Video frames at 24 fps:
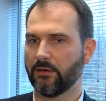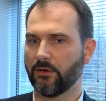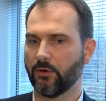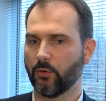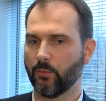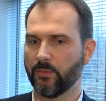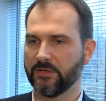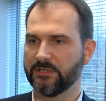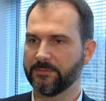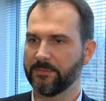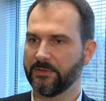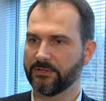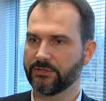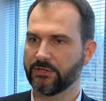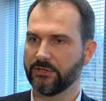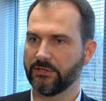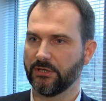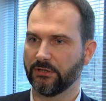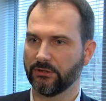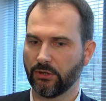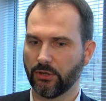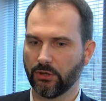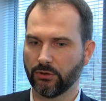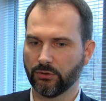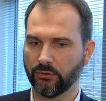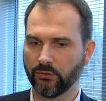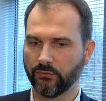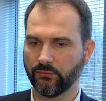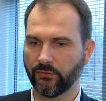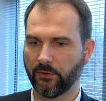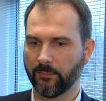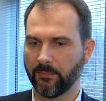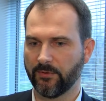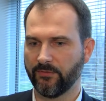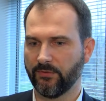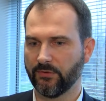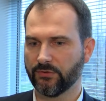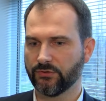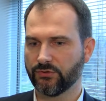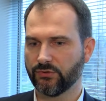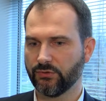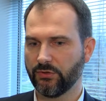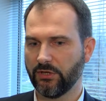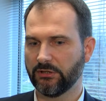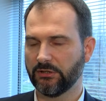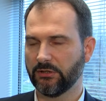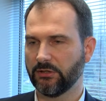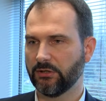ubezpieczenie dronów
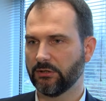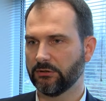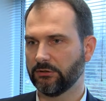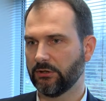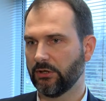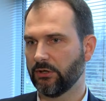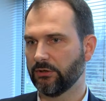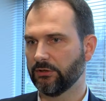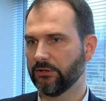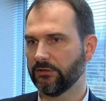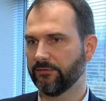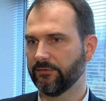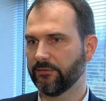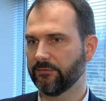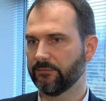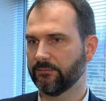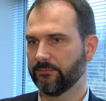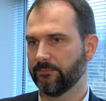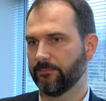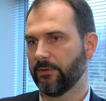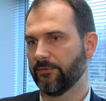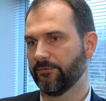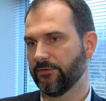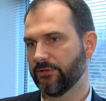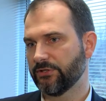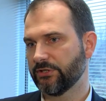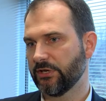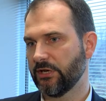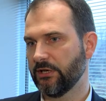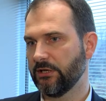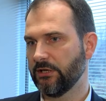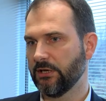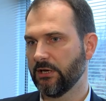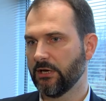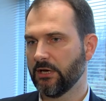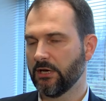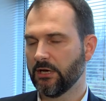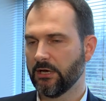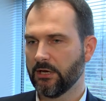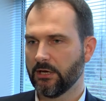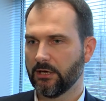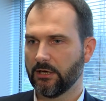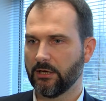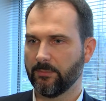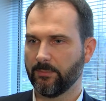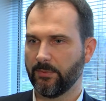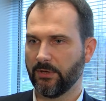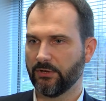obowiązuje tylko drony powyżej
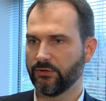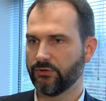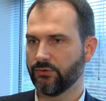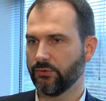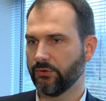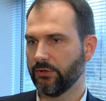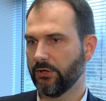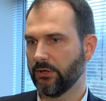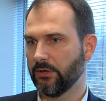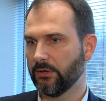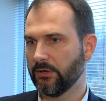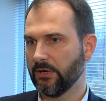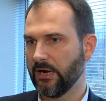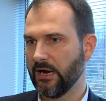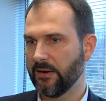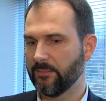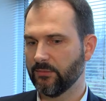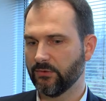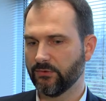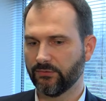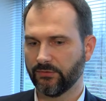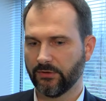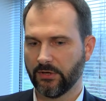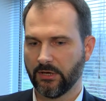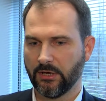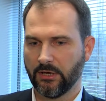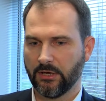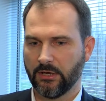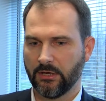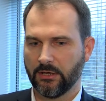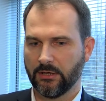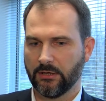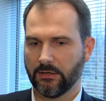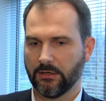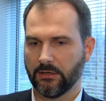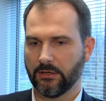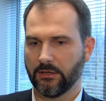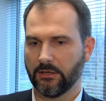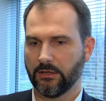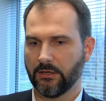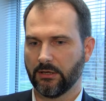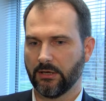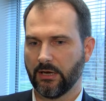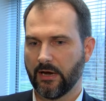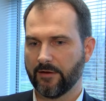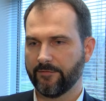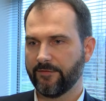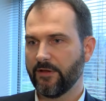5 kg.
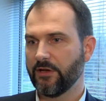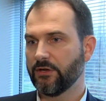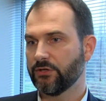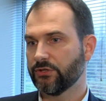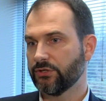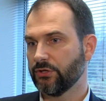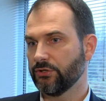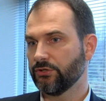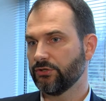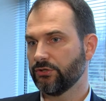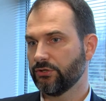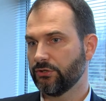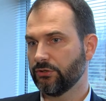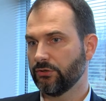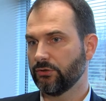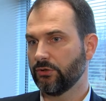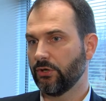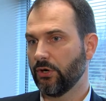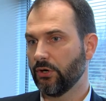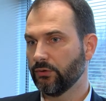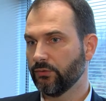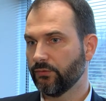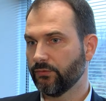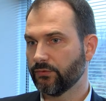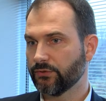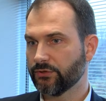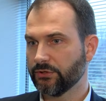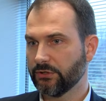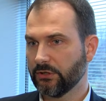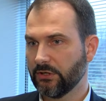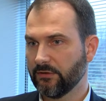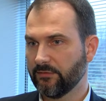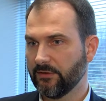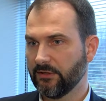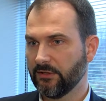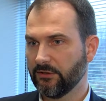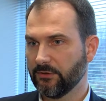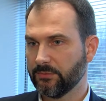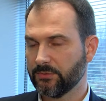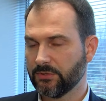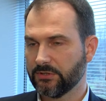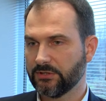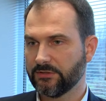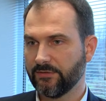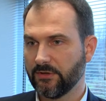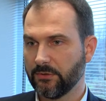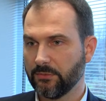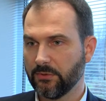E, a większość dronów użytkowanych
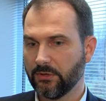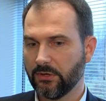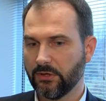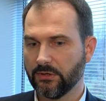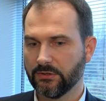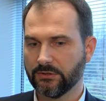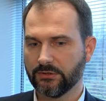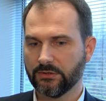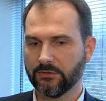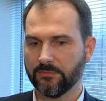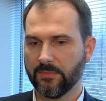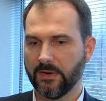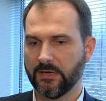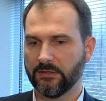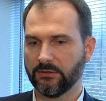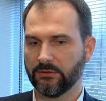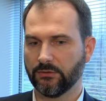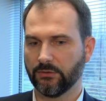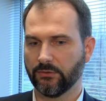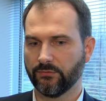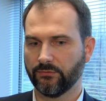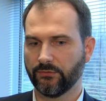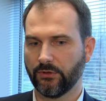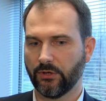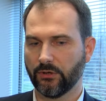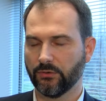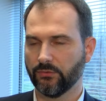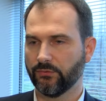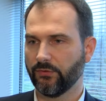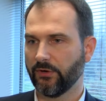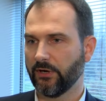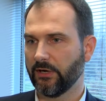przez zwykłych konsumentów, dronów